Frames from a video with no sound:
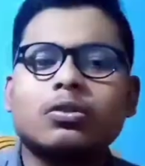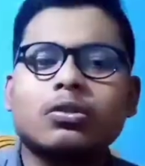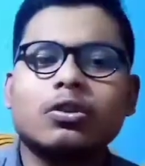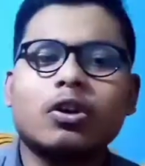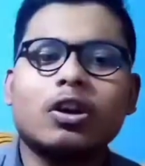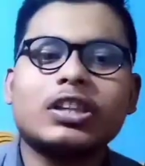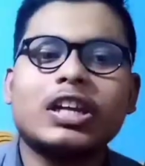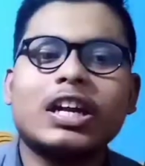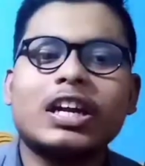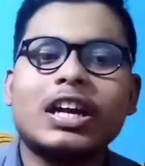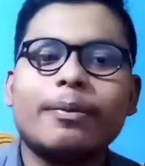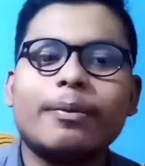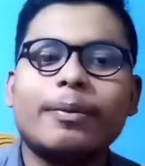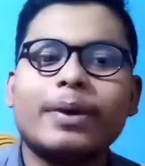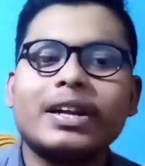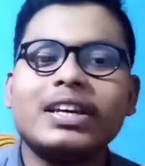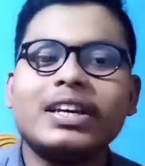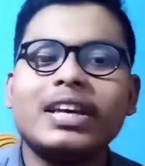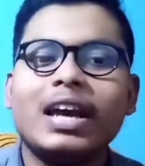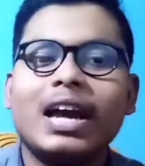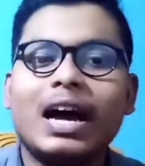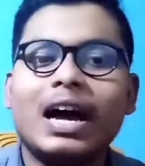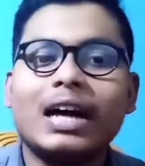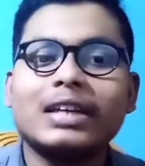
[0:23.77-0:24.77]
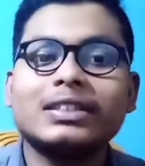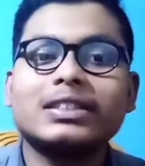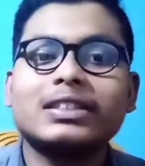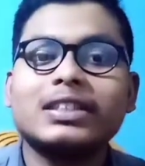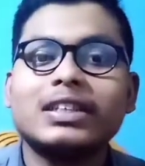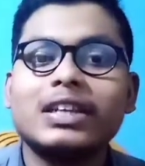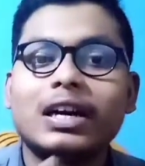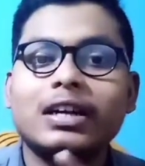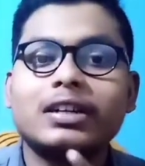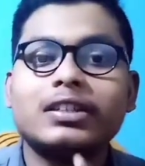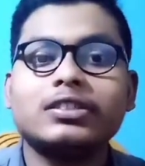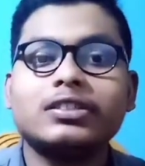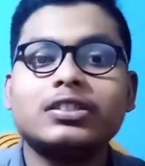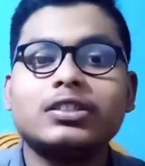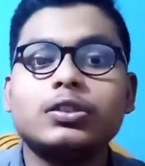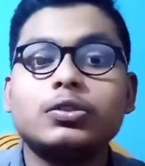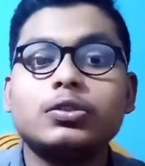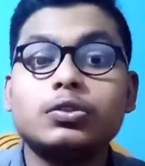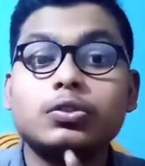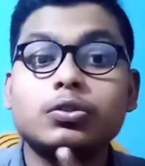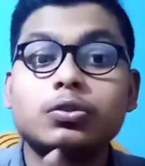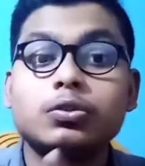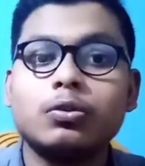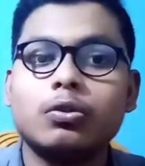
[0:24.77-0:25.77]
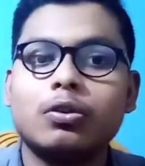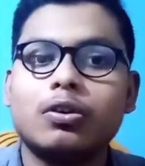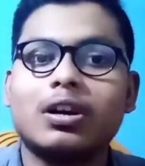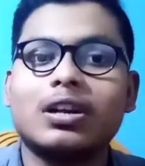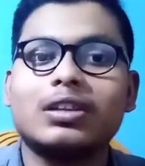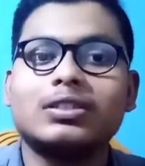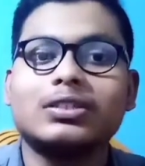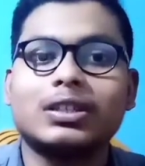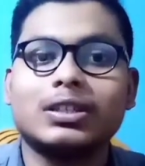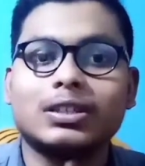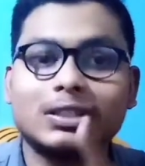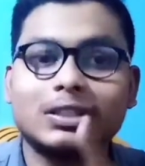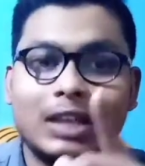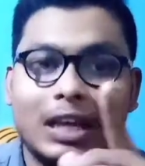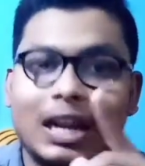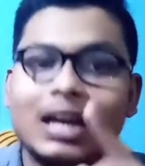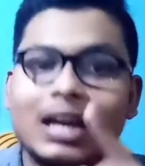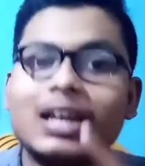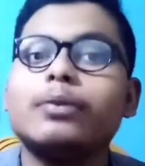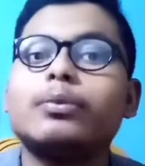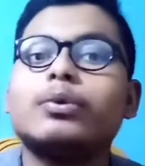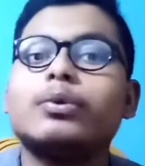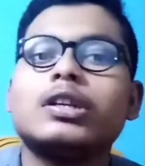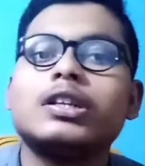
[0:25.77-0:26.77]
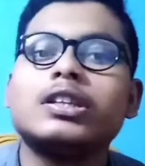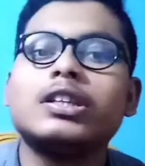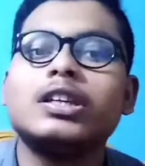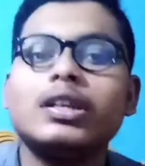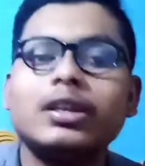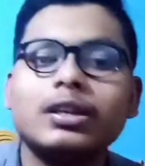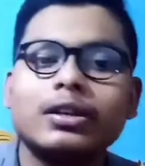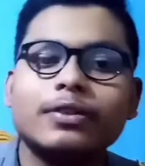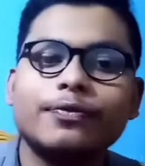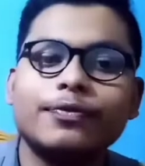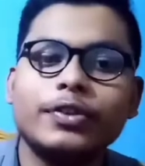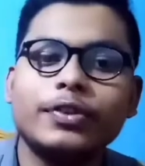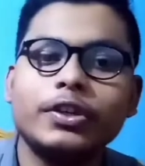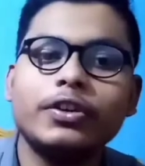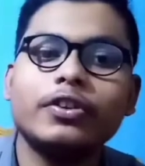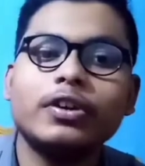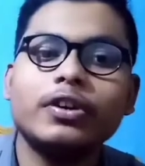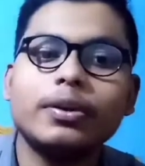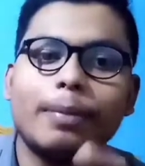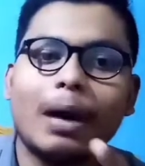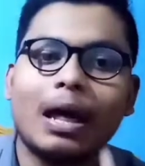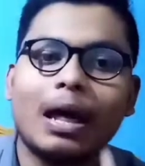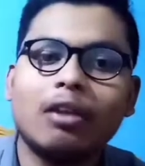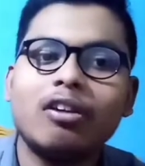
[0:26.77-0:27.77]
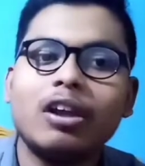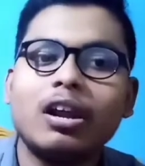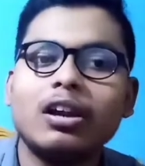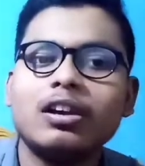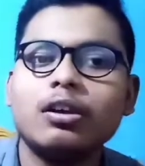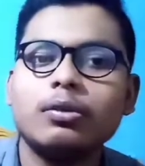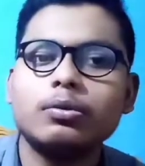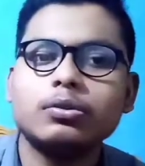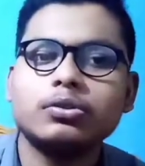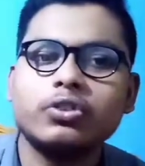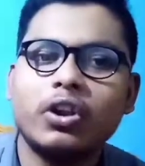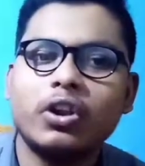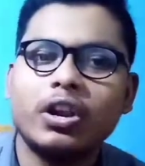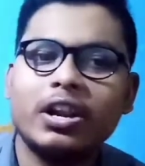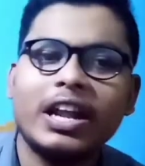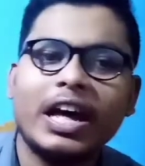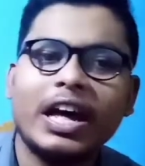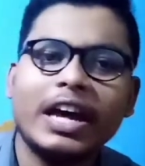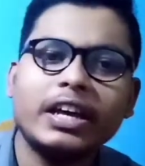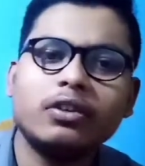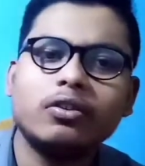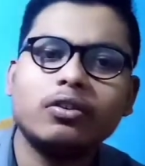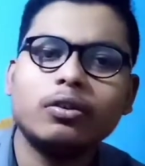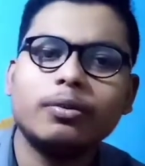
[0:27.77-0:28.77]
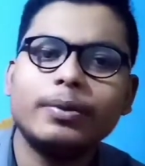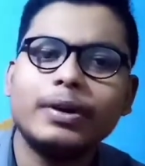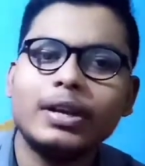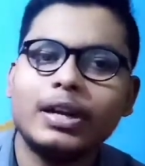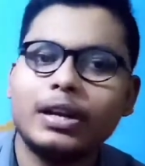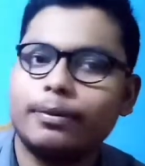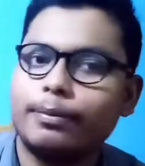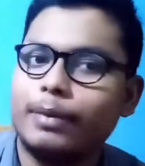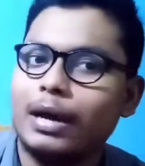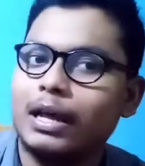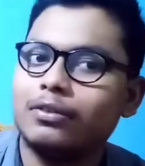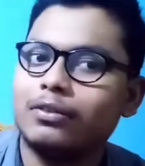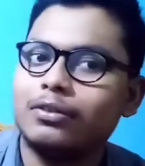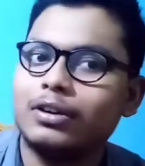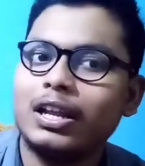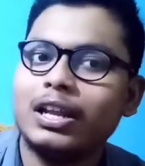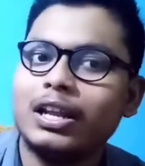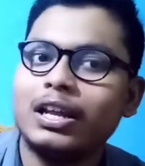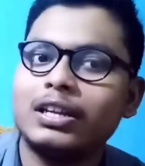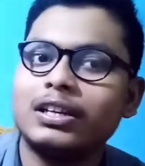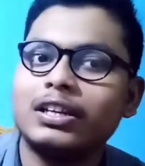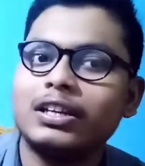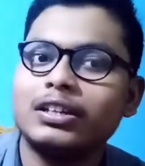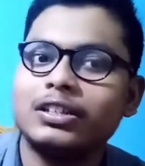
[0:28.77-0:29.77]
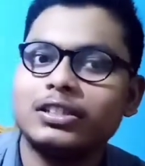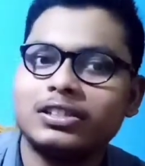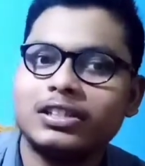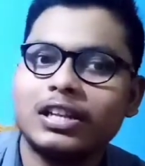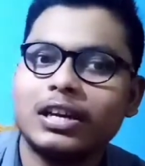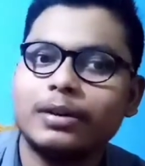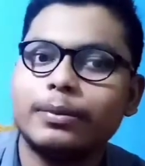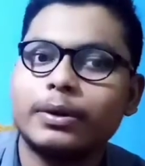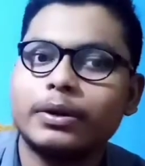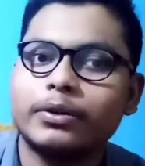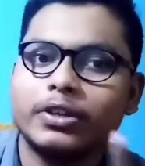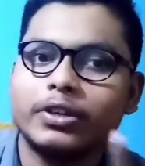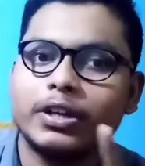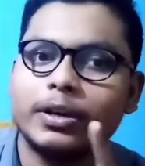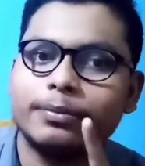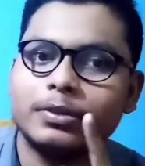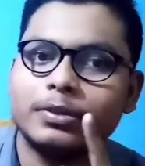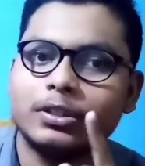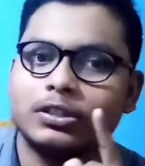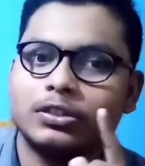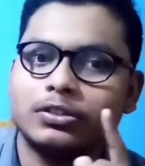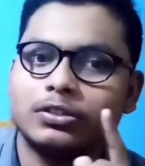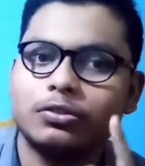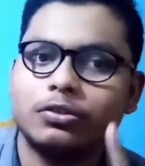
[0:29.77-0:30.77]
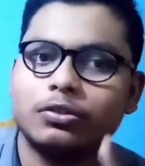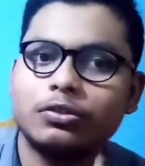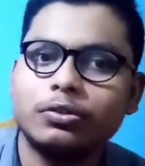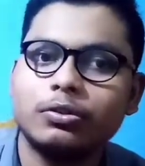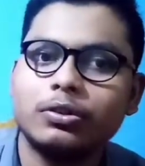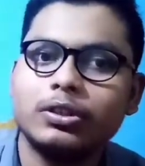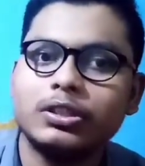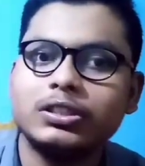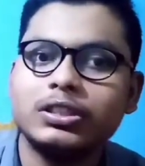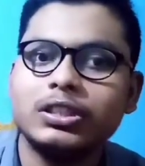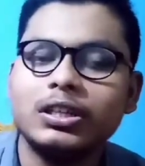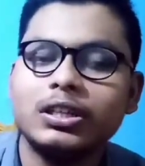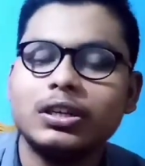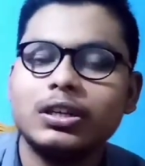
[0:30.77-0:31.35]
কথা না বাড়িয়ে আজকের আর্টিজি নিউজ শুরু করা যাক তার আগে বলে দিই ভিডিওটি ভালো লাগলে অবশ্যই লাইক করবেন আর ভালো না লাগলে ডিসলাইক বাটনটি আপনাদের জন্য রয়েছে